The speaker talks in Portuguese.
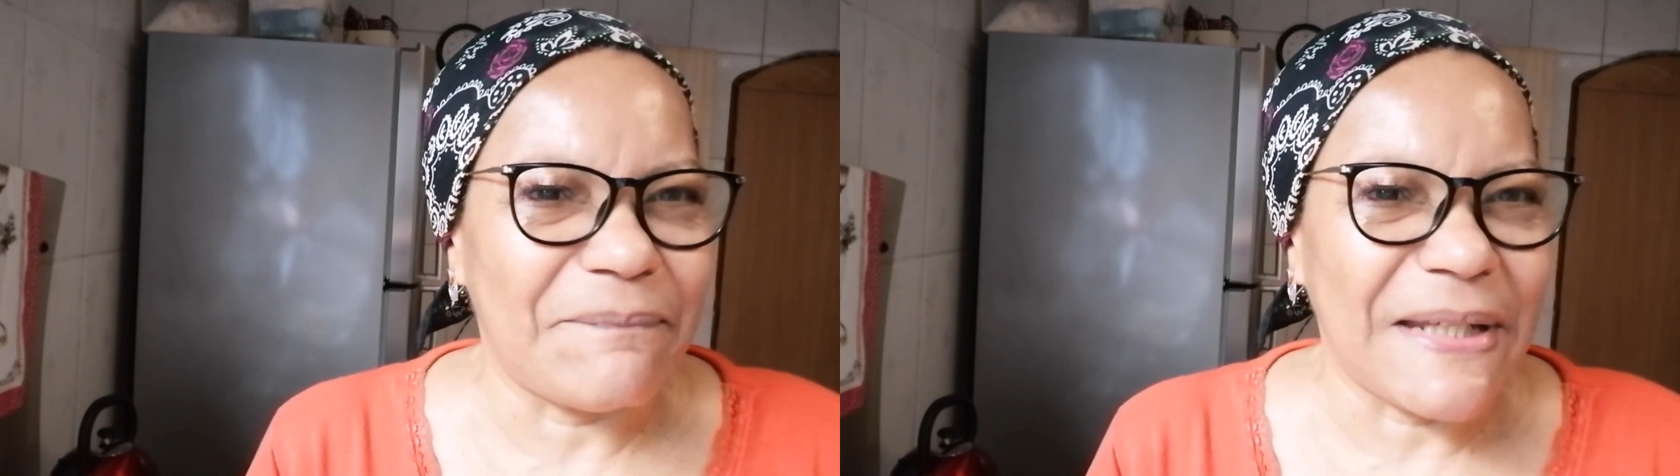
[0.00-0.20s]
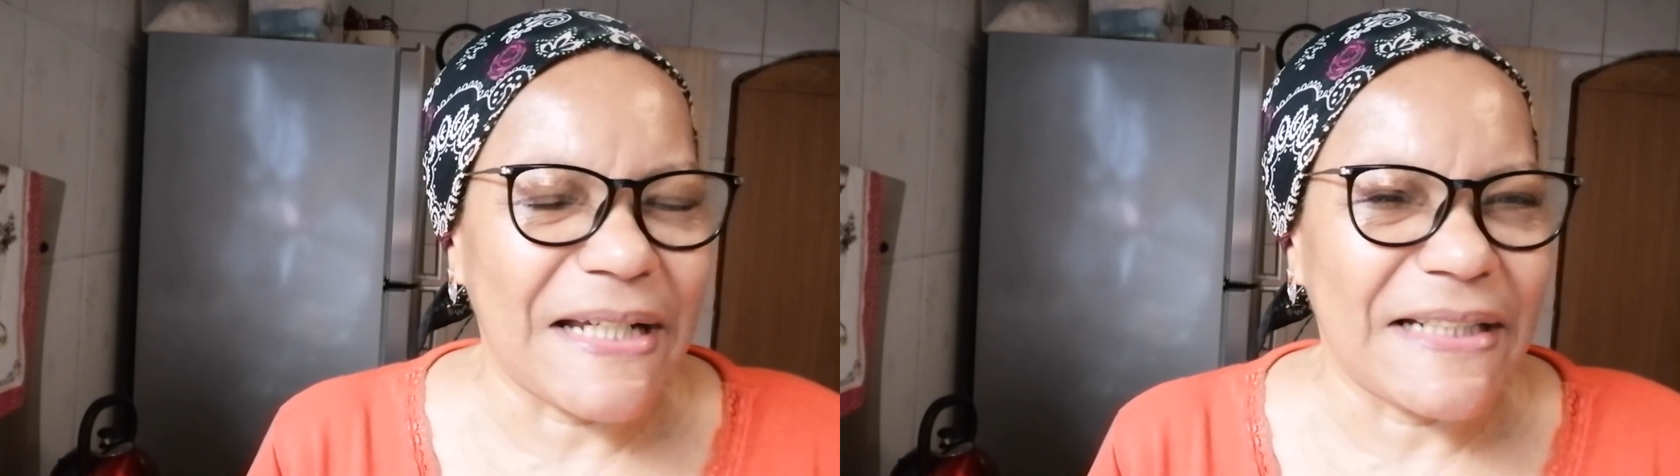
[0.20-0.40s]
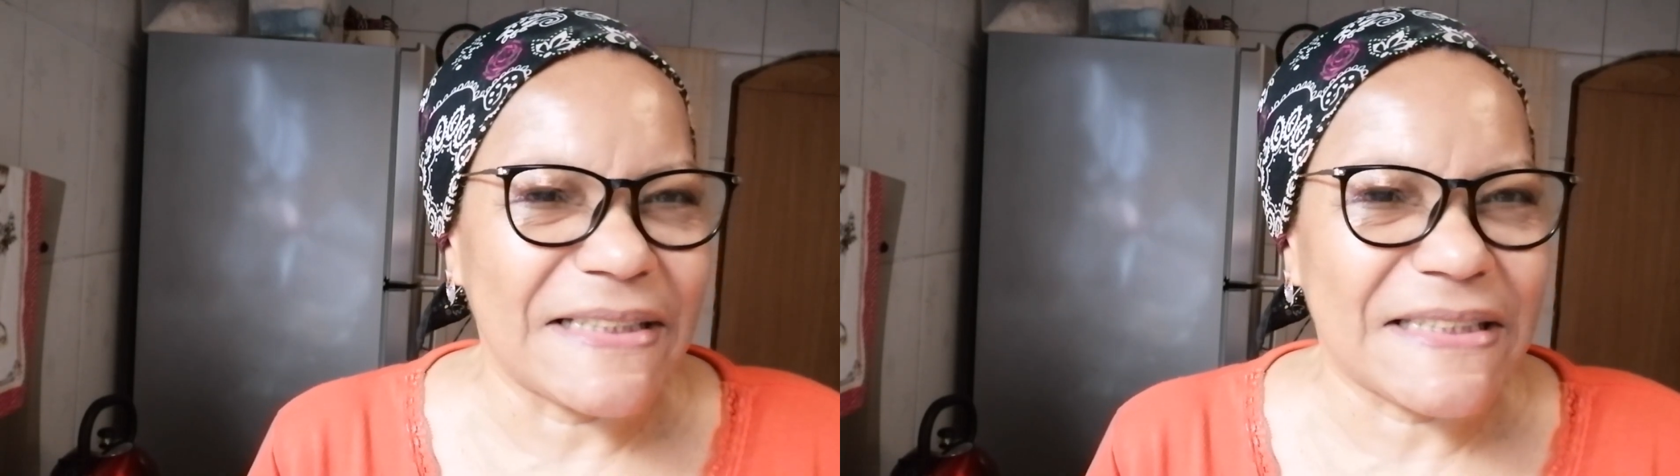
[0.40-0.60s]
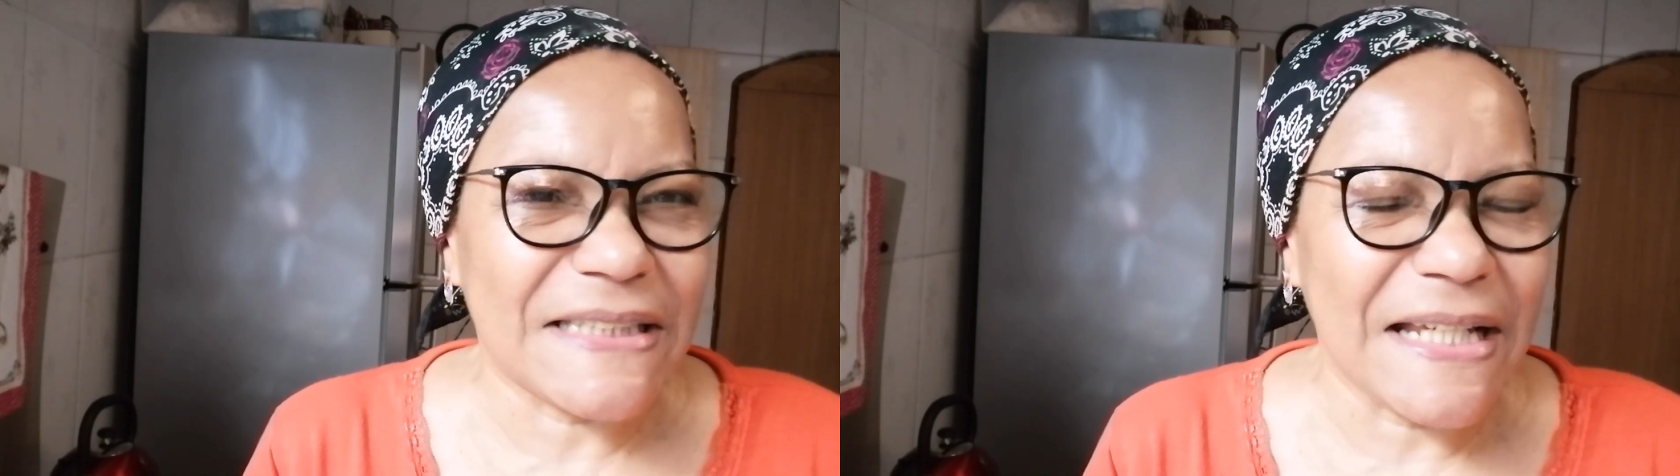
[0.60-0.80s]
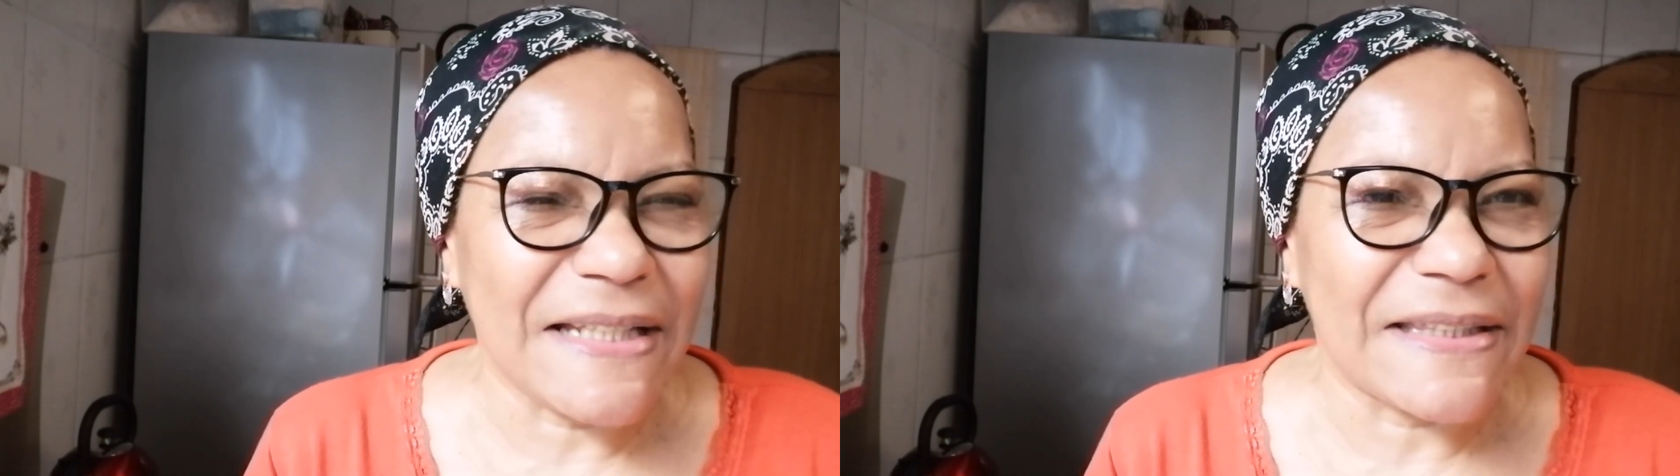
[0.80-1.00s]
minha
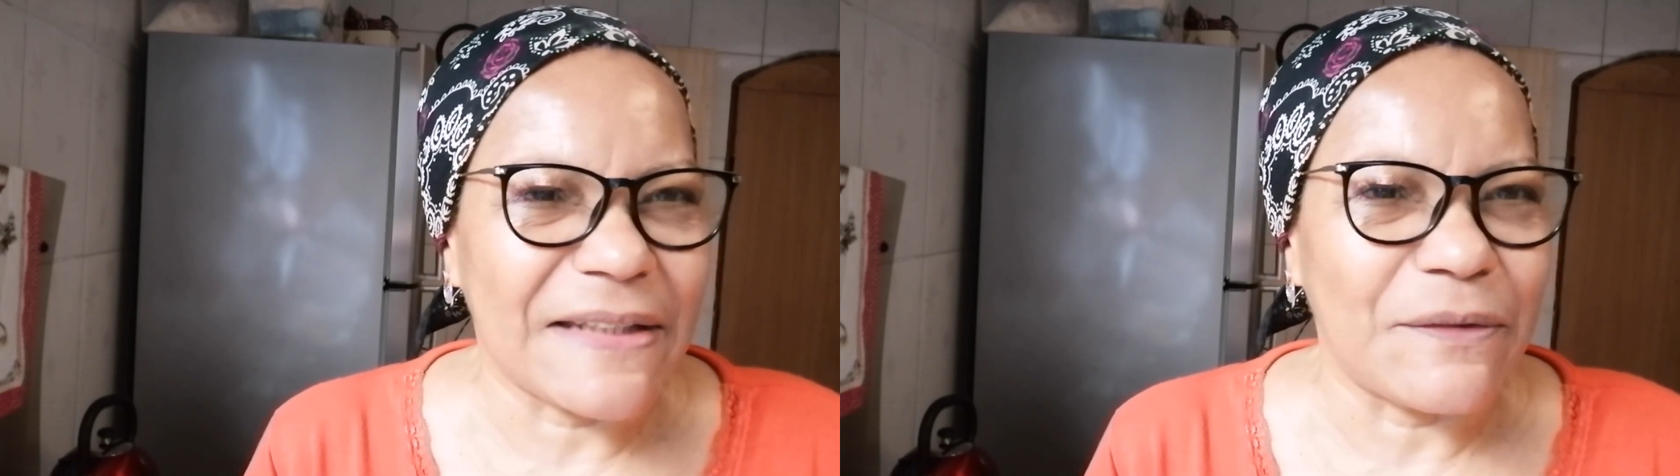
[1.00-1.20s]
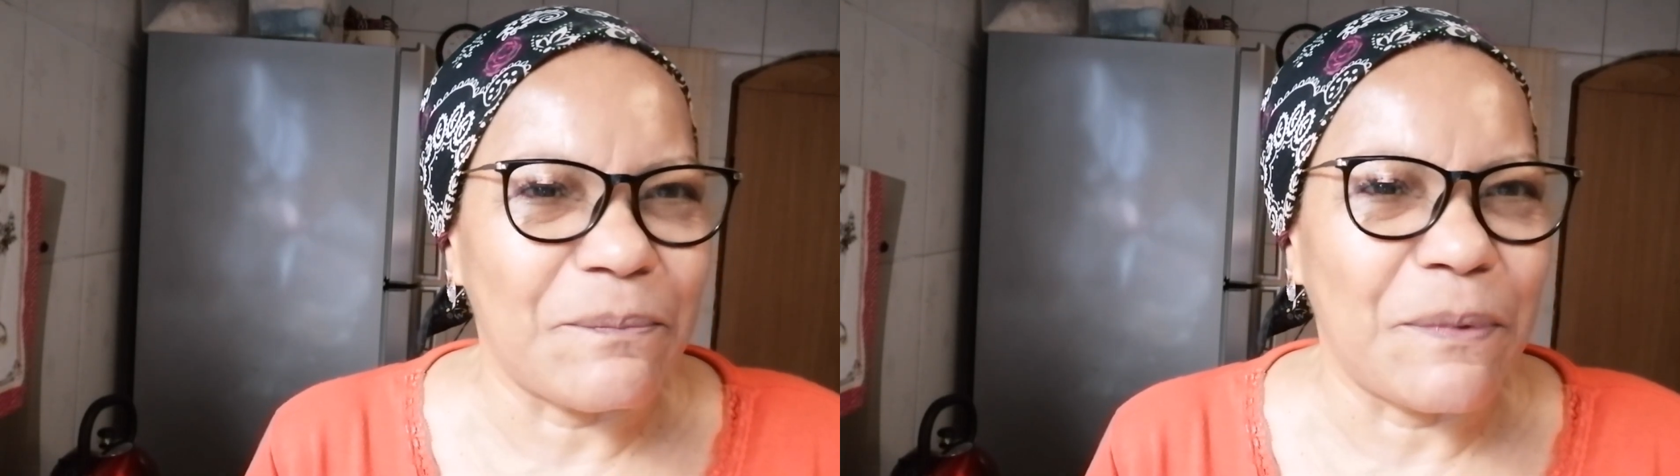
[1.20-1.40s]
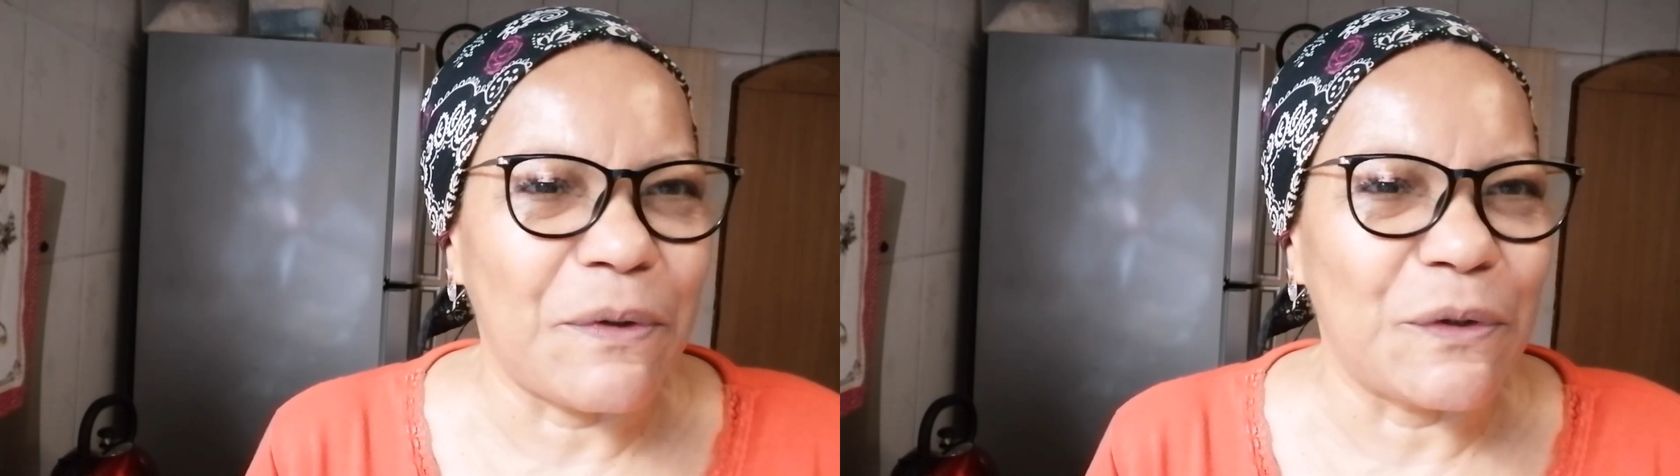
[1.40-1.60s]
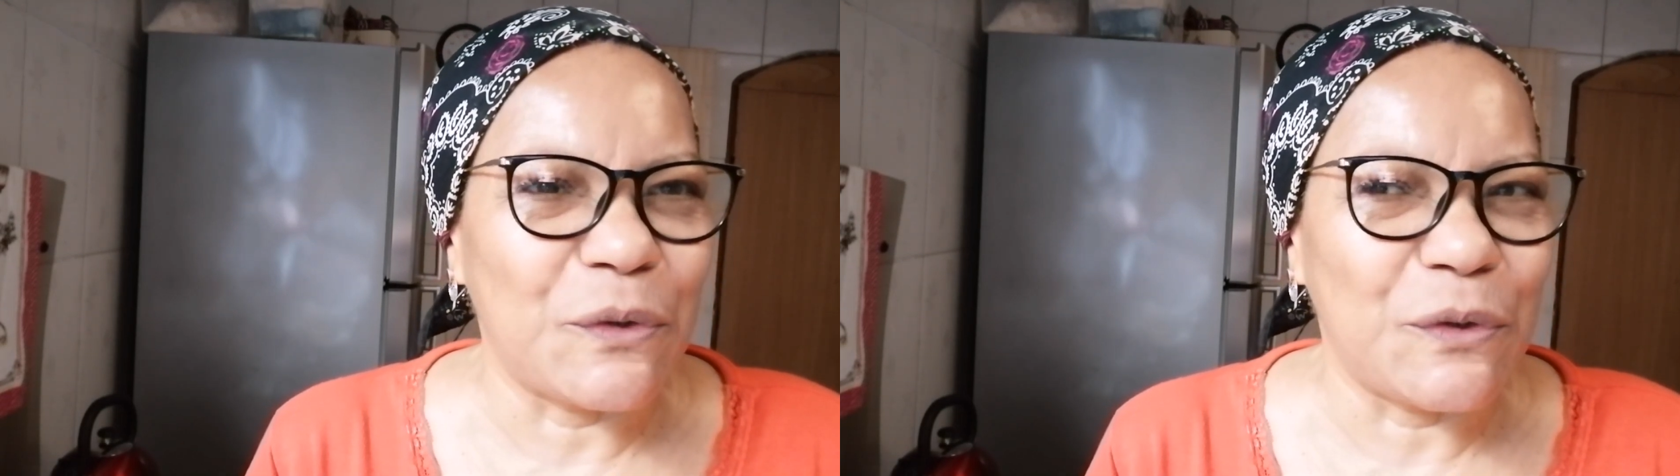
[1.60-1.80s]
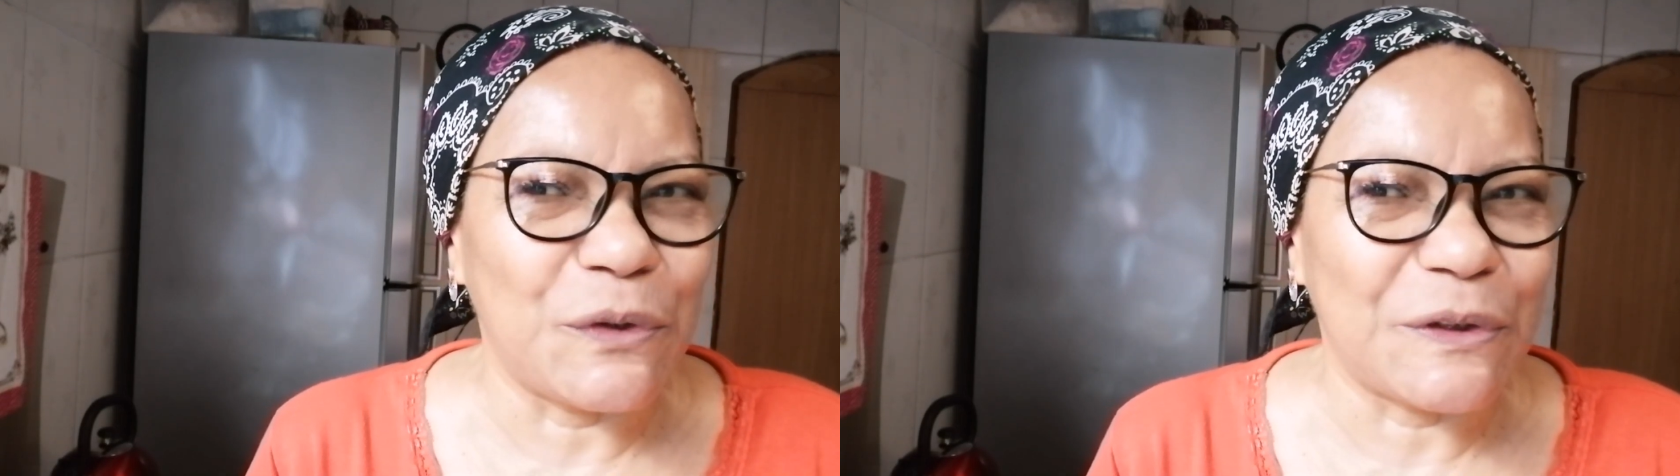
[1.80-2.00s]
receita do
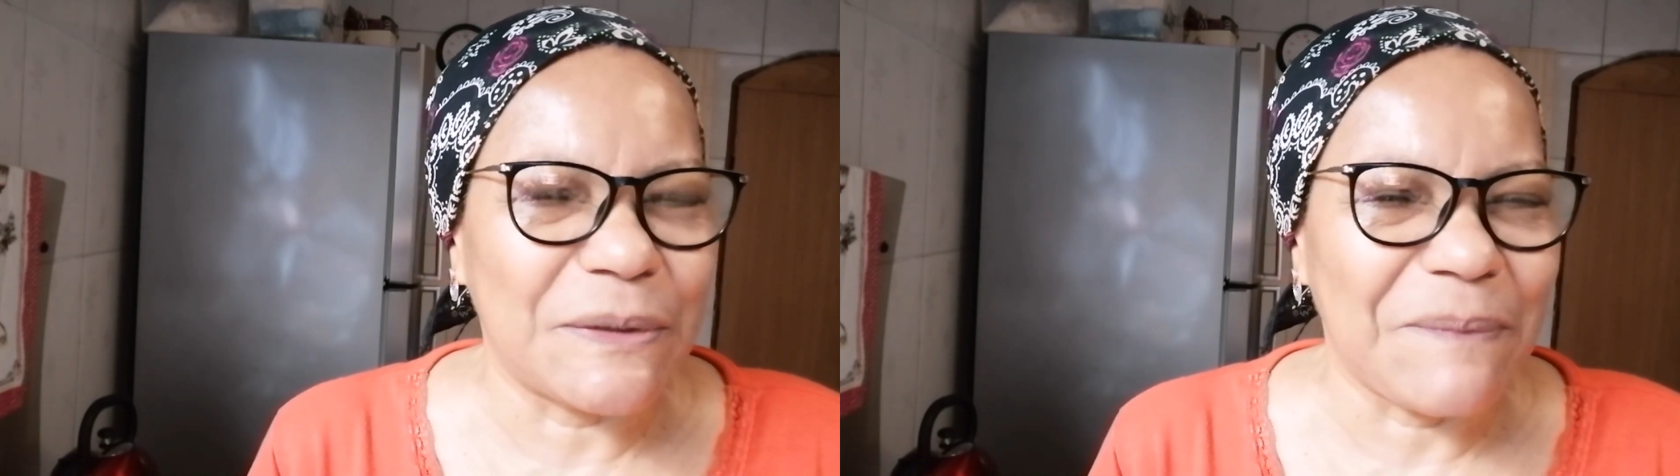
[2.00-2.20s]
bolo de